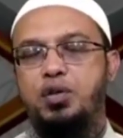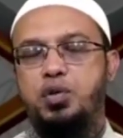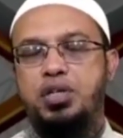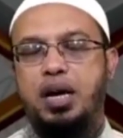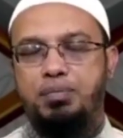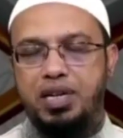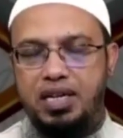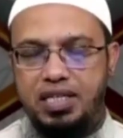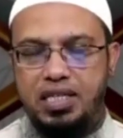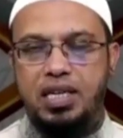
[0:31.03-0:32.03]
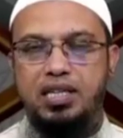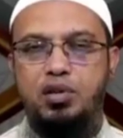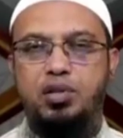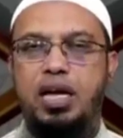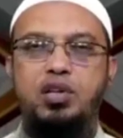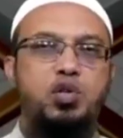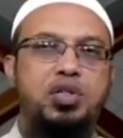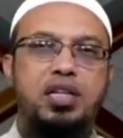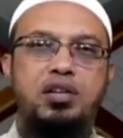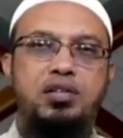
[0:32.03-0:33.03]
কিন্তু সেটা আপনার নিজের স্বাধীনতা
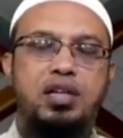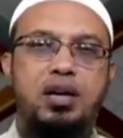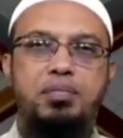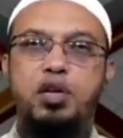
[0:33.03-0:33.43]
আরেকজনের স্বাধীনতা